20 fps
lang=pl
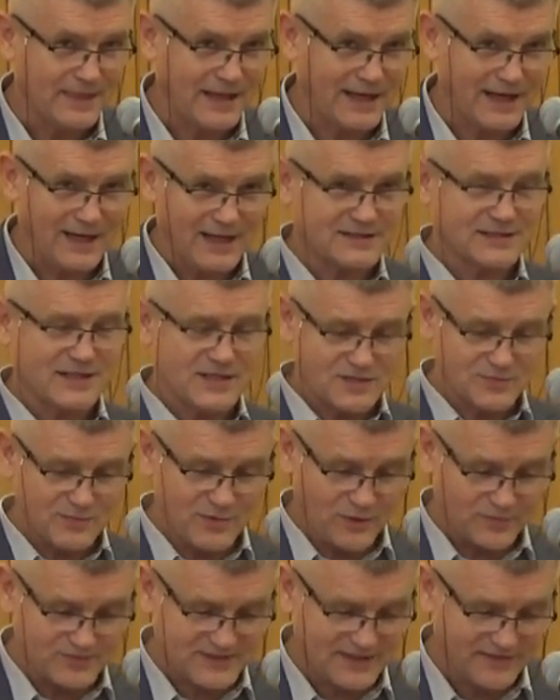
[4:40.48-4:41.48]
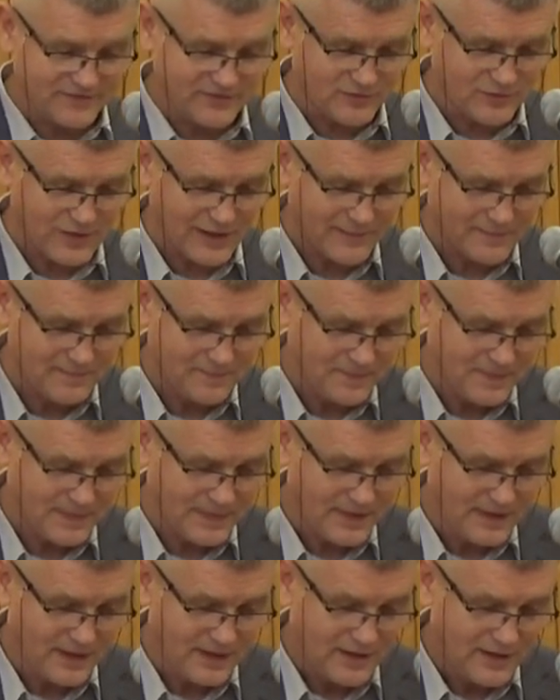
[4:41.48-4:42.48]
Ale część by obstawiła.
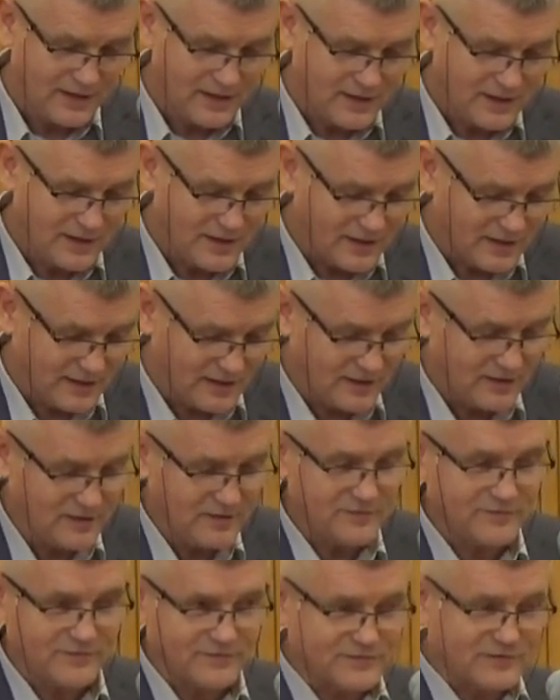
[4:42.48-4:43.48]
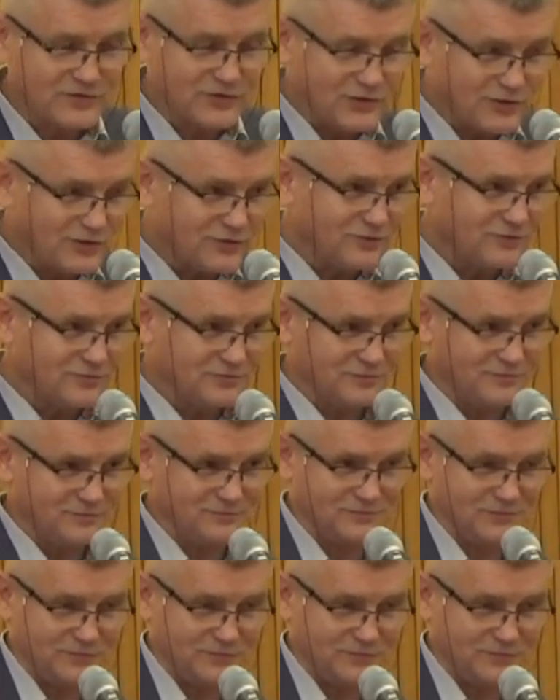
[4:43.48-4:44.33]
I w dniu